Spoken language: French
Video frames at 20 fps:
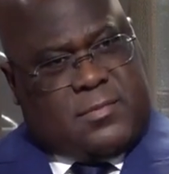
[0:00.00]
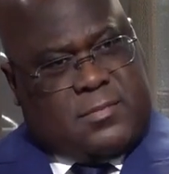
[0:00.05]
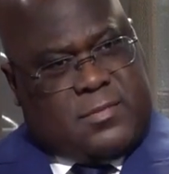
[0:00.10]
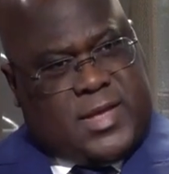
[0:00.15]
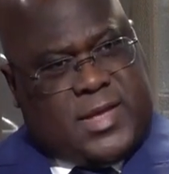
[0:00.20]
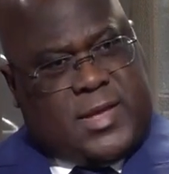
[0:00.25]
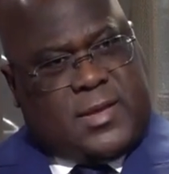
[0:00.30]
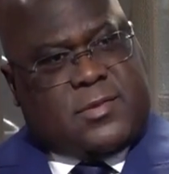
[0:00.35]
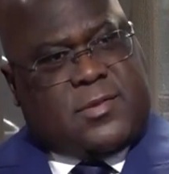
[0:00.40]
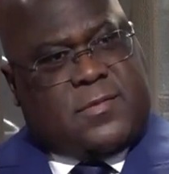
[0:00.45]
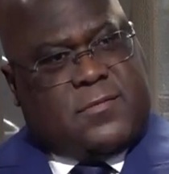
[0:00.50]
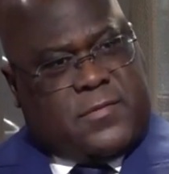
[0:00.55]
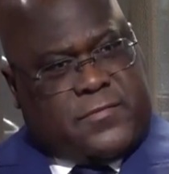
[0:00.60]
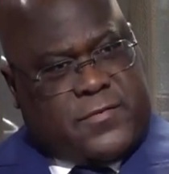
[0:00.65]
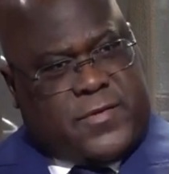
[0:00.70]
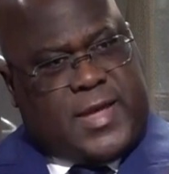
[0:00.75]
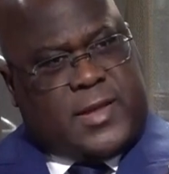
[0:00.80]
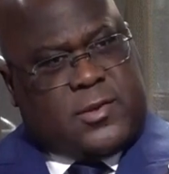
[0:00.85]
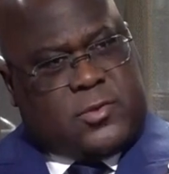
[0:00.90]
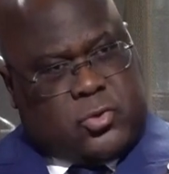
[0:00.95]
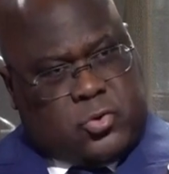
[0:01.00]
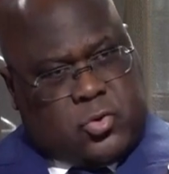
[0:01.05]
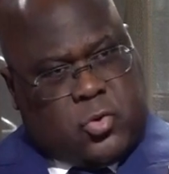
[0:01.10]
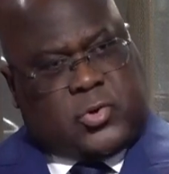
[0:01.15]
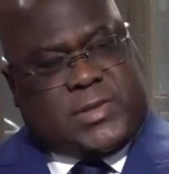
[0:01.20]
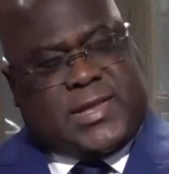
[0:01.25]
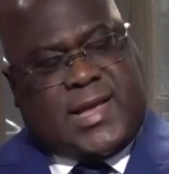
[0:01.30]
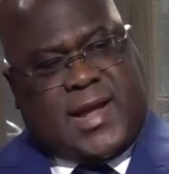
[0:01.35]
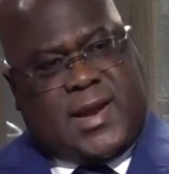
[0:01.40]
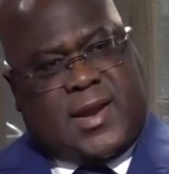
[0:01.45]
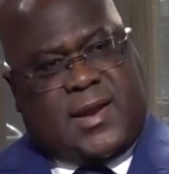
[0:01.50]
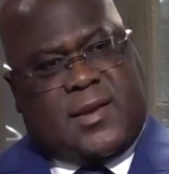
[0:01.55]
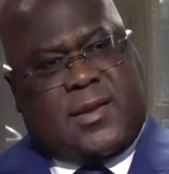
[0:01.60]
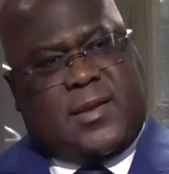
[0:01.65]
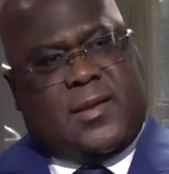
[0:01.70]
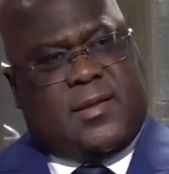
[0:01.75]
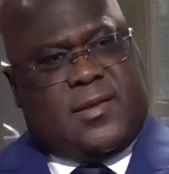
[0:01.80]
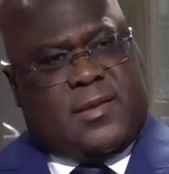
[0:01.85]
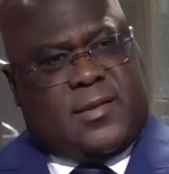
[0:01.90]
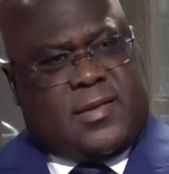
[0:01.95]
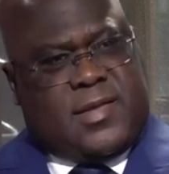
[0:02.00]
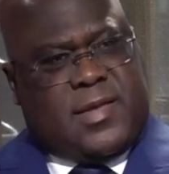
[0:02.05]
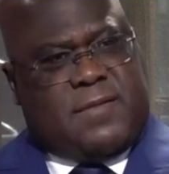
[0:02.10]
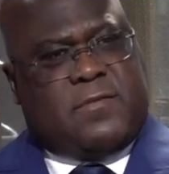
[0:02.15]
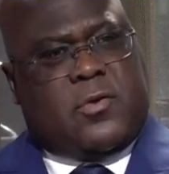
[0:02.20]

mais fin totale des